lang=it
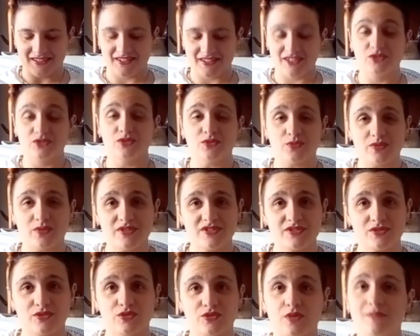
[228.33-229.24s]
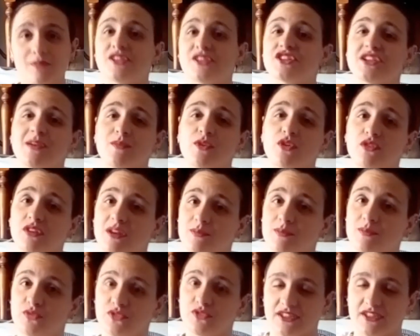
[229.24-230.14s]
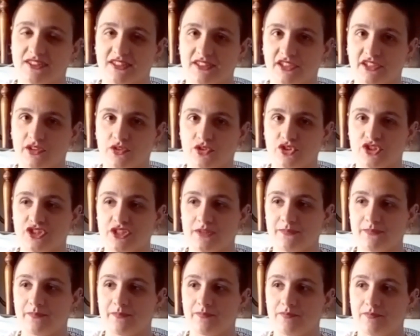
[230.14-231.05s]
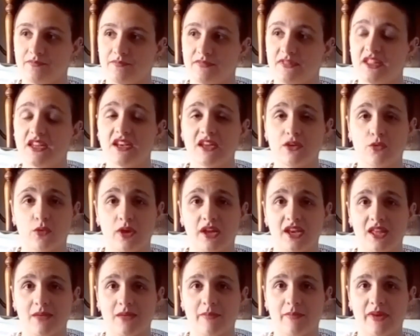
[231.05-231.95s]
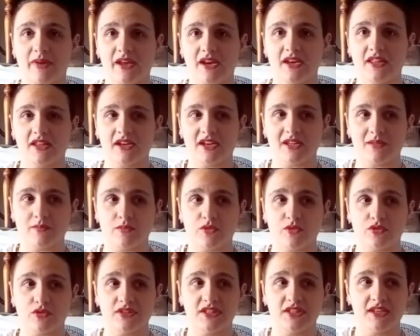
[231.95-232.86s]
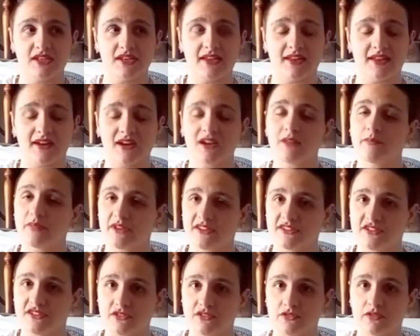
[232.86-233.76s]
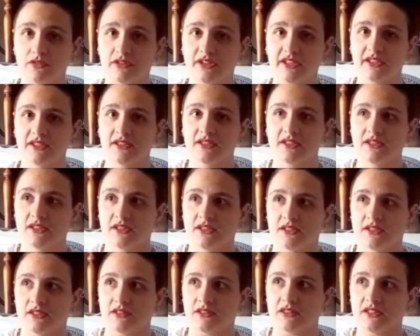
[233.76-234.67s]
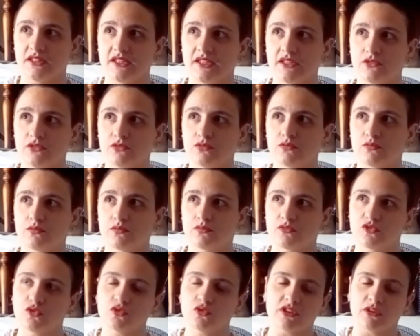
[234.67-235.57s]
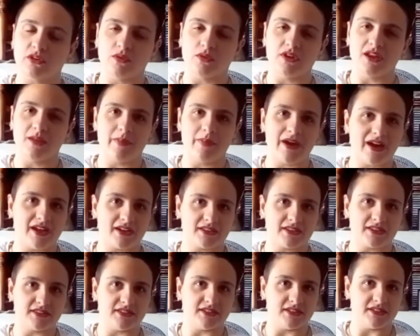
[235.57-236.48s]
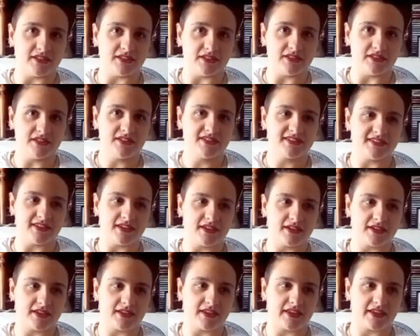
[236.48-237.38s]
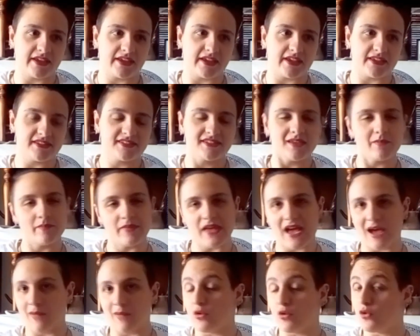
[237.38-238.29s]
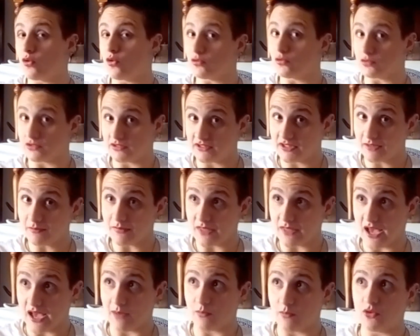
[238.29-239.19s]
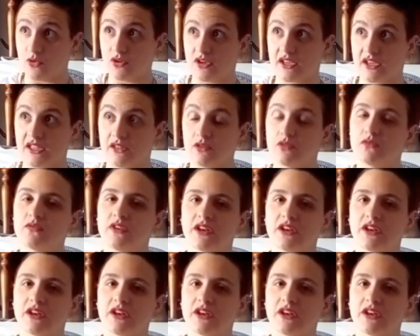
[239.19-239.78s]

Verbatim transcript: Detto questo, cominciamo con la puntata di oggi nella quale parleremo della repressione di tutte quelle parti di sé che sappiamo o temiamo che non